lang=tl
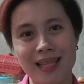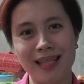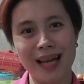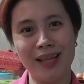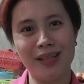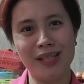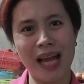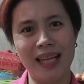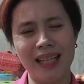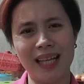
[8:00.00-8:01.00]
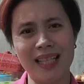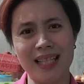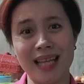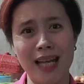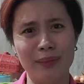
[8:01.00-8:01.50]
tayo dyan na
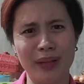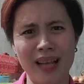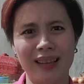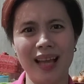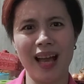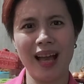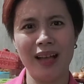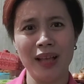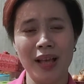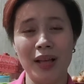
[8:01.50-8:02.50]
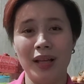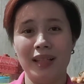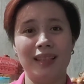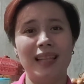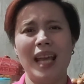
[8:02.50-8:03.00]
nagsiselebrate na
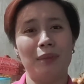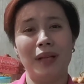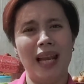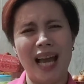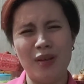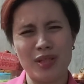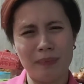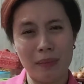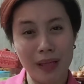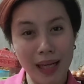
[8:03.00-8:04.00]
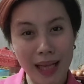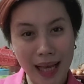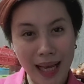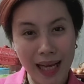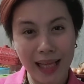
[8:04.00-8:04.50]
like malalayo sa
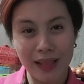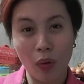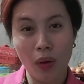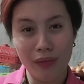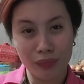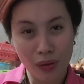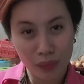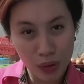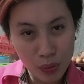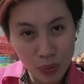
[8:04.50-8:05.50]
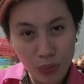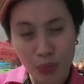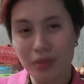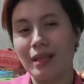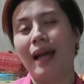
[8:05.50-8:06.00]
pamilya, like the
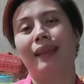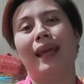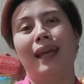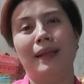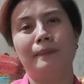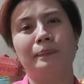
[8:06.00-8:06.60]
OFWs natin.